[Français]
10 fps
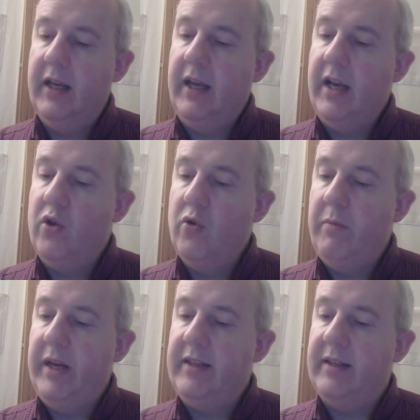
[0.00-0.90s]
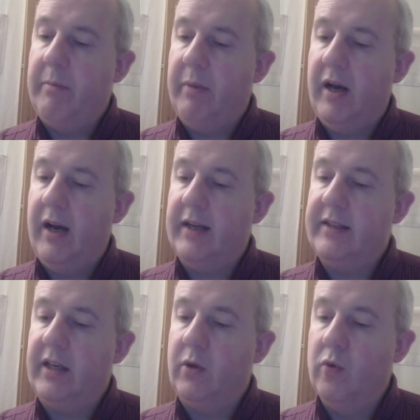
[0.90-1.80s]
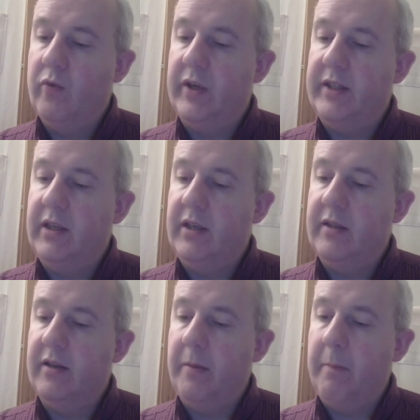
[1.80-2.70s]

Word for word: et n'obéissez pas à ses convoitises.